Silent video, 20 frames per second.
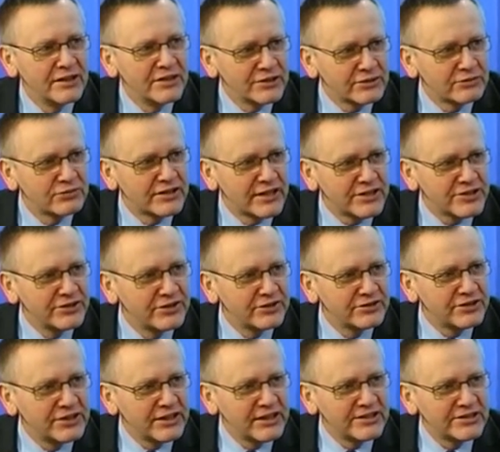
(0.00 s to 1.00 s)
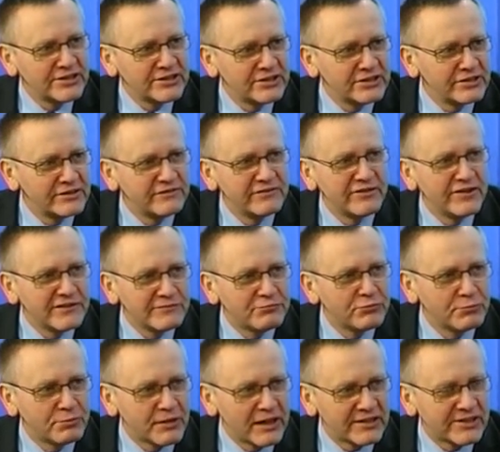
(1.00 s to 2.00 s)
Skuteczność jest we
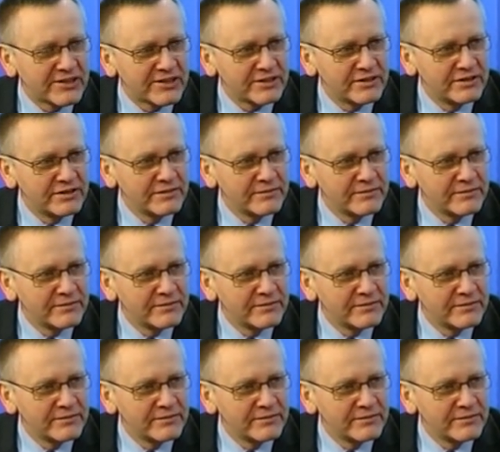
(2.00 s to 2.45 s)
współpracy.